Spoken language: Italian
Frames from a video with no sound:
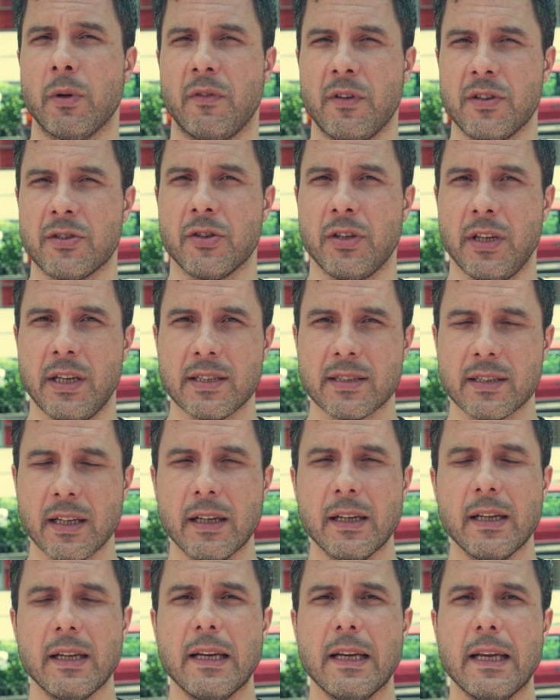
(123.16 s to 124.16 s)

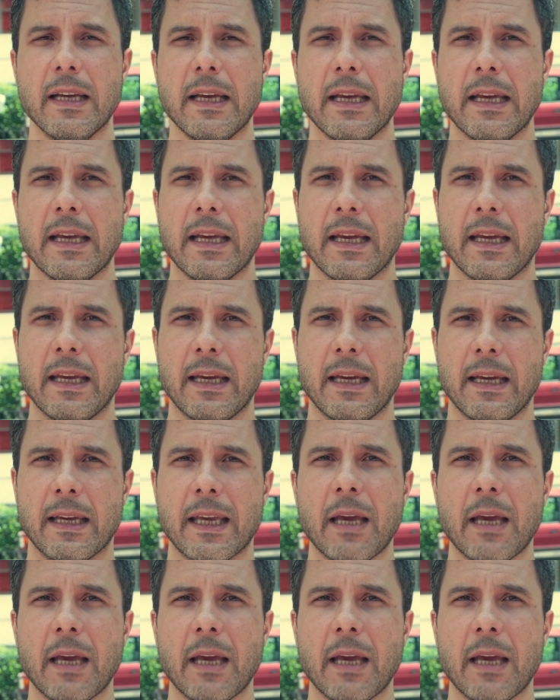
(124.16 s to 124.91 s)
professionista eh,